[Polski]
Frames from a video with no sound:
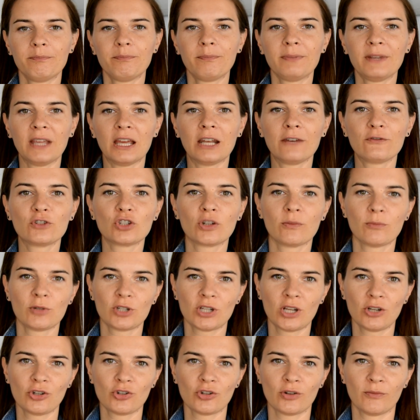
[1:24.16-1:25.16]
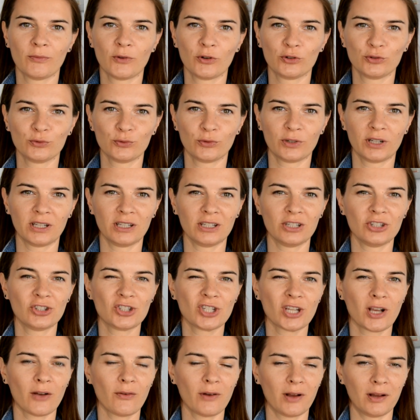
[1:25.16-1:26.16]
Pierwszą rzeczą, o której
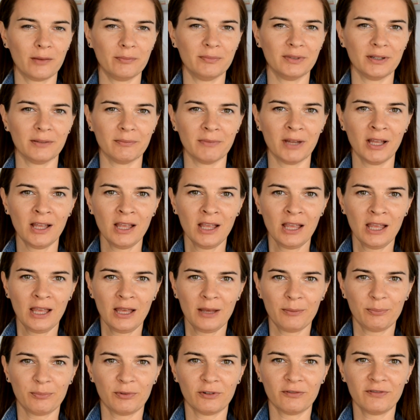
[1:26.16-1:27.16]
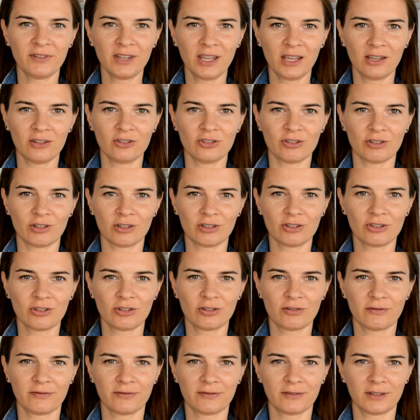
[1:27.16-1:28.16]
chciałabym powiedzieć
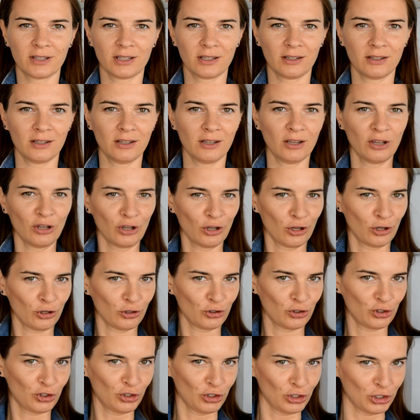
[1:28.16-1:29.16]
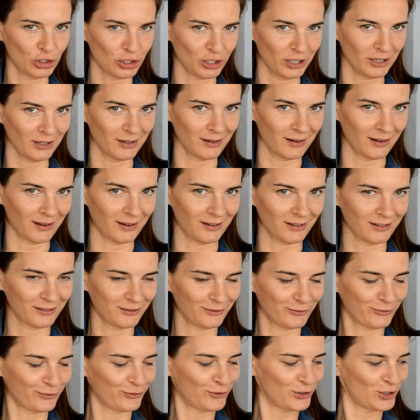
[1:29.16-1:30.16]
w tej sile,
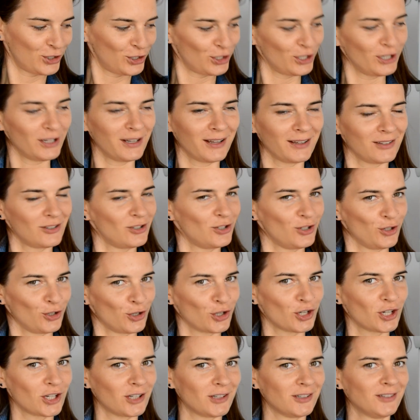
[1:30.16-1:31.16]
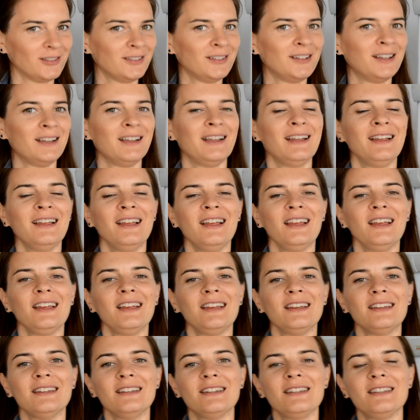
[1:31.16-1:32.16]
w sile ciszy,
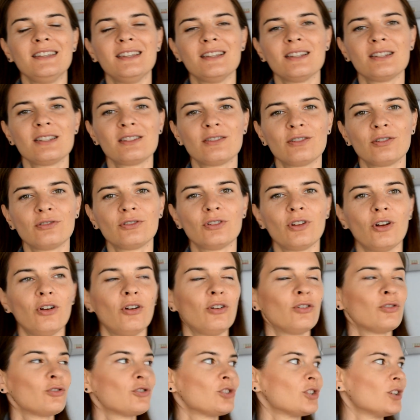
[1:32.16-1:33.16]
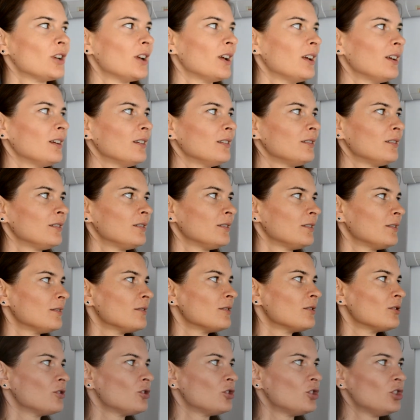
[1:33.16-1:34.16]
y, jest to, że
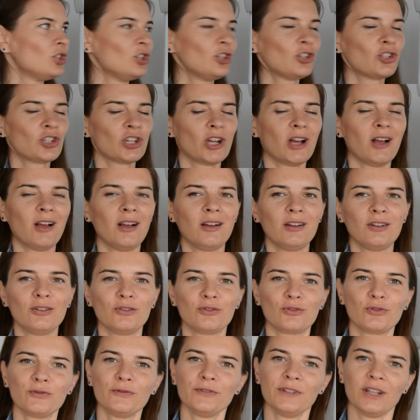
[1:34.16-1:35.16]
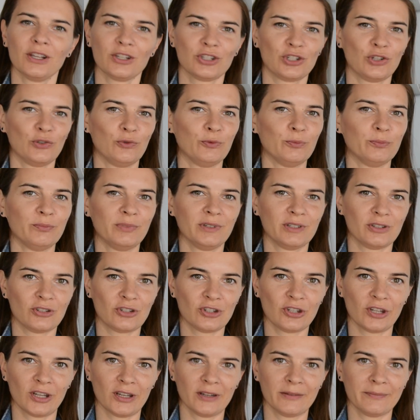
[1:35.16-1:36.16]
cisza równa się
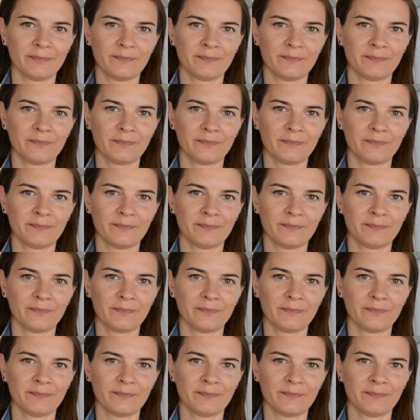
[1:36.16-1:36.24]
bycie.